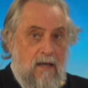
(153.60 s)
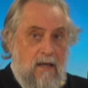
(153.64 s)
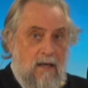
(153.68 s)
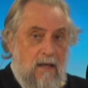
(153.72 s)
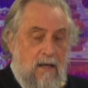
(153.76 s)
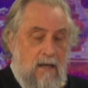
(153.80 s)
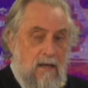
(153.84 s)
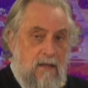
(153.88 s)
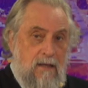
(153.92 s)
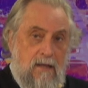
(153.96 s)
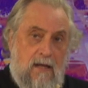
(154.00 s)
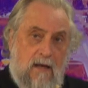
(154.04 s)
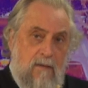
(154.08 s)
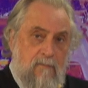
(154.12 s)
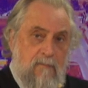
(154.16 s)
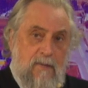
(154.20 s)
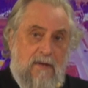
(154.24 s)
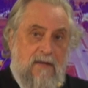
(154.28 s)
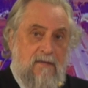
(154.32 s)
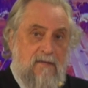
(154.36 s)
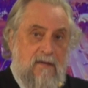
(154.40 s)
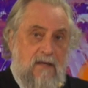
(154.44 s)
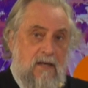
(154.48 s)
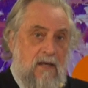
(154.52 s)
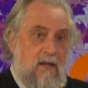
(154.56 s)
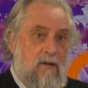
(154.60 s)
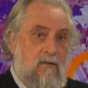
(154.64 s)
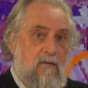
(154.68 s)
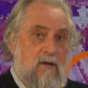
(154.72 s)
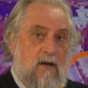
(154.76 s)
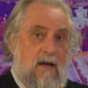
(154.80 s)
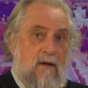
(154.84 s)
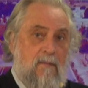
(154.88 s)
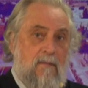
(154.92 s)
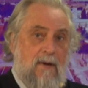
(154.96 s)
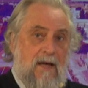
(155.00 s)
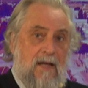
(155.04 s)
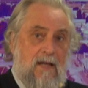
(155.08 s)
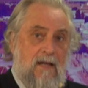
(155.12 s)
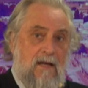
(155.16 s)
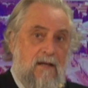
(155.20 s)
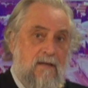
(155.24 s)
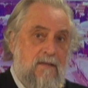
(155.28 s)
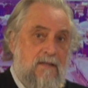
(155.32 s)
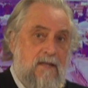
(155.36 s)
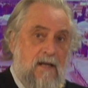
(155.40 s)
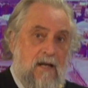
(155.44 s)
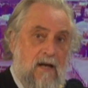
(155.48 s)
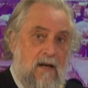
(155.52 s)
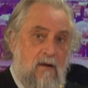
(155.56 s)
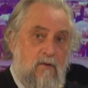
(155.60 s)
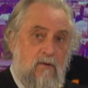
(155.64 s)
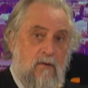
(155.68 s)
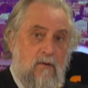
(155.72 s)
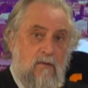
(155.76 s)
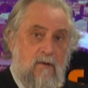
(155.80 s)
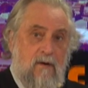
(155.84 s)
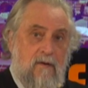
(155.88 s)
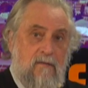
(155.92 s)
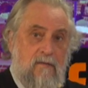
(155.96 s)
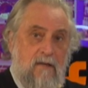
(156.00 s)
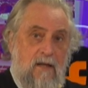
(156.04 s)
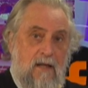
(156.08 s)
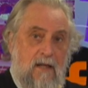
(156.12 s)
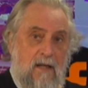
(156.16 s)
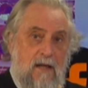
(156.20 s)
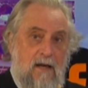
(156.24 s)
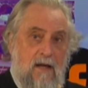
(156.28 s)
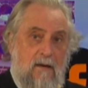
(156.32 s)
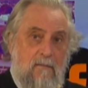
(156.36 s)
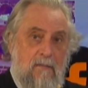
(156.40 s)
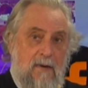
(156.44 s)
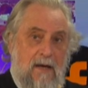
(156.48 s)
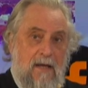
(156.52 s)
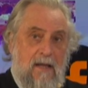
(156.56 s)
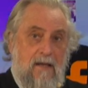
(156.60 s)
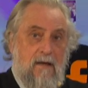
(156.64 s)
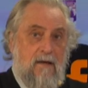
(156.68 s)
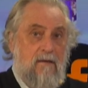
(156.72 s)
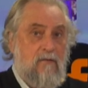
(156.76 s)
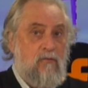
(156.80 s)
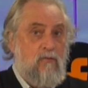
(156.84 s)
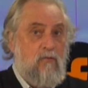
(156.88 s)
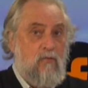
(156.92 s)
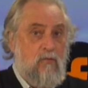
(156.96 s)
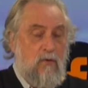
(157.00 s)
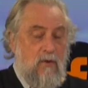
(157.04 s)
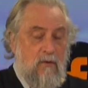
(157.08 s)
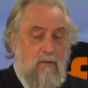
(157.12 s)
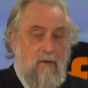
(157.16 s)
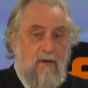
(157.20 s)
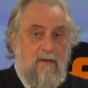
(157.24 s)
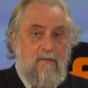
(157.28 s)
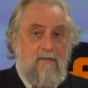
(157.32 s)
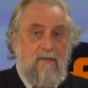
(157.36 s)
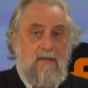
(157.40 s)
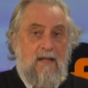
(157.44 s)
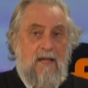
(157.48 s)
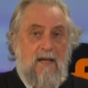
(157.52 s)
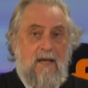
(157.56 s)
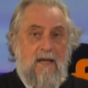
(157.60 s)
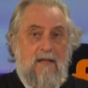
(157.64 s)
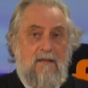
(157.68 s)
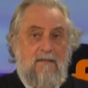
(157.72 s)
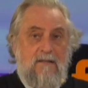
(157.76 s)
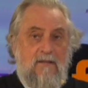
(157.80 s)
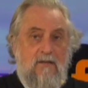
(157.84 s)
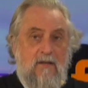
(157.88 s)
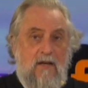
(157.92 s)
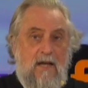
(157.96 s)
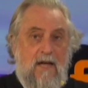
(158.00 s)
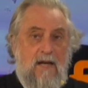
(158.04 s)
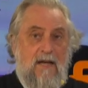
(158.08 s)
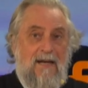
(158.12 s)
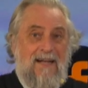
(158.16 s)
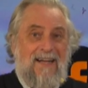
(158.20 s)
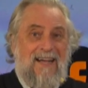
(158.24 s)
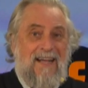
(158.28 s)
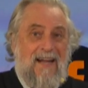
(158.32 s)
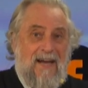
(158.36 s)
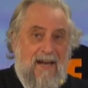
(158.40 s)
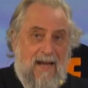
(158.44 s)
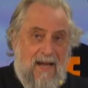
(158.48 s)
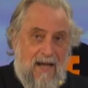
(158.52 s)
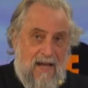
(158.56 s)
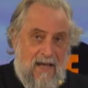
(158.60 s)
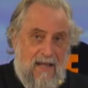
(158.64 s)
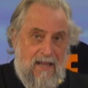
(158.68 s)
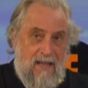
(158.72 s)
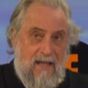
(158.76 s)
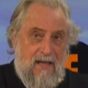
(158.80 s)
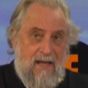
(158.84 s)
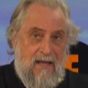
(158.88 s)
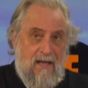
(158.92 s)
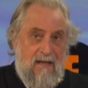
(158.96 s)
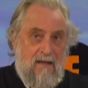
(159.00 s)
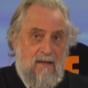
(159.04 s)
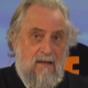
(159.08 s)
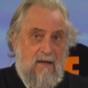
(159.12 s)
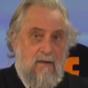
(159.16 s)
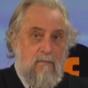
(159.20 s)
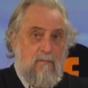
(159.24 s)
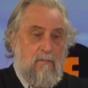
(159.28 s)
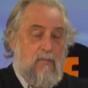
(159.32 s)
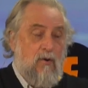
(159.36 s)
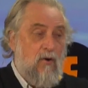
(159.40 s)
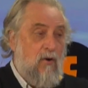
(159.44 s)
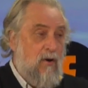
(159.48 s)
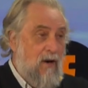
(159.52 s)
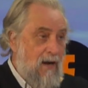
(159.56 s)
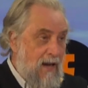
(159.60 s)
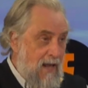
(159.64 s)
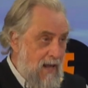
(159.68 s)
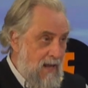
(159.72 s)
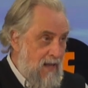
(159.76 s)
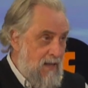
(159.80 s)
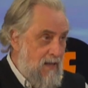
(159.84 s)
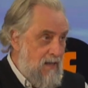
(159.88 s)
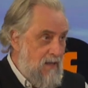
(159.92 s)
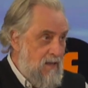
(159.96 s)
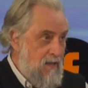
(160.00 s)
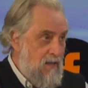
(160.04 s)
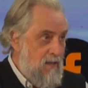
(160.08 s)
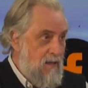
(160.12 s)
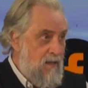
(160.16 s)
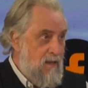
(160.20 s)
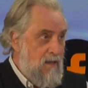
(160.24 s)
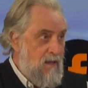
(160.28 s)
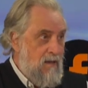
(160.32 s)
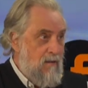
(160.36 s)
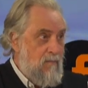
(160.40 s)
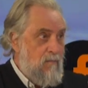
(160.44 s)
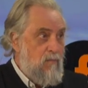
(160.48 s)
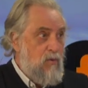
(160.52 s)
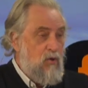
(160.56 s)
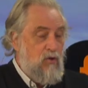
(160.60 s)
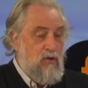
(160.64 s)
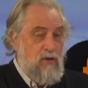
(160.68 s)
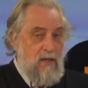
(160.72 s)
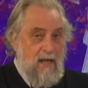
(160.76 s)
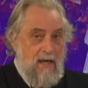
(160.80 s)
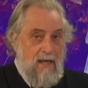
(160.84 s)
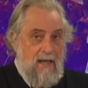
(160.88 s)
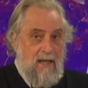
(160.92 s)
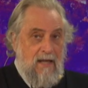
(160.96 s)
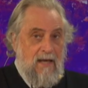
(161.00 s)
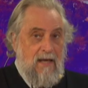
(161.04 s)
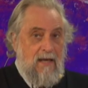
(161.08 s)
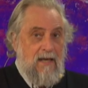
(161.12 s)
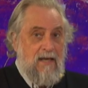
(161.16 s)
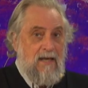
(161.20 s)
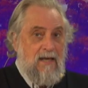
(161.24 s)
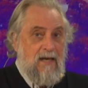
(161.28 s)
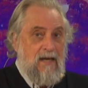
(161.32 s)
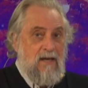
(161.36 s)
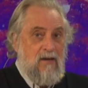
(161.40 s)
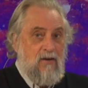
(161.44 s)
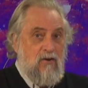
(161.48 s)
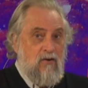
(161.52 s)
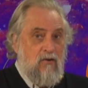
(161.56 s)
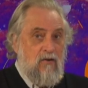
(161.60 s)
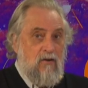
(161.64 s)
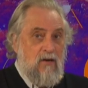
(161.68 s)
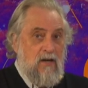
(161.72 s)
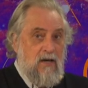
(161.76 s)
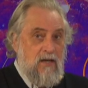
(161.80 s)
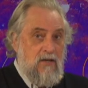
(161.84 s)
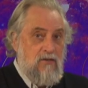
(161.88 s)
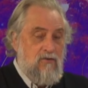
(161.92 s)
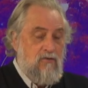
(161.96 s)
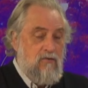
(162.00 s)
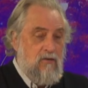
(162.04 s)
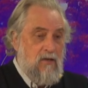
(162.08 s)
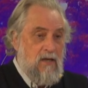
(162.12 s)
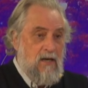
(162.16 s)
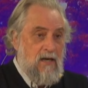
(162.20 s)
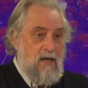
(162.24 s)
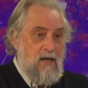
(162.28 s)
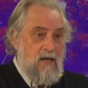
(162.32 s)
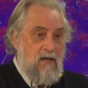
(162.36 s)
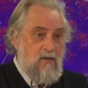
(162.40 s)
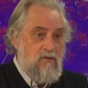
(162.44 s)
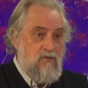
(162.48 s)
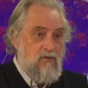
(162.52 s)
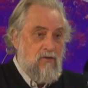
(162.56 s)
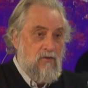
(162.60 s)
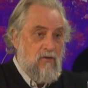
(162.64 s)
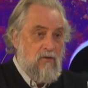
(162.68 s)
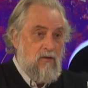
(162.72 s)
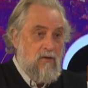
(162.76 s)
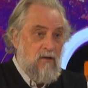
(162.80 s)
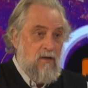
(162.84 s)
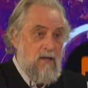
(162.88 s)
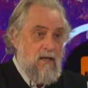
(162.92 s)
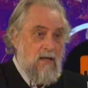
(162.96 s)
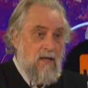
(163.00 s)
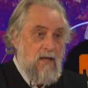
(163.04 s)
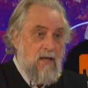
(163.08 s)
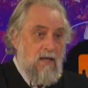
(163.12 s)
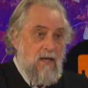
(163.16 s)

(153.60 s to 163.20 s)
está persiguiendo a las madres y a la Universidad de las Madres. Universidad Nacional creada por ley, votada en el Congreso de la Nación.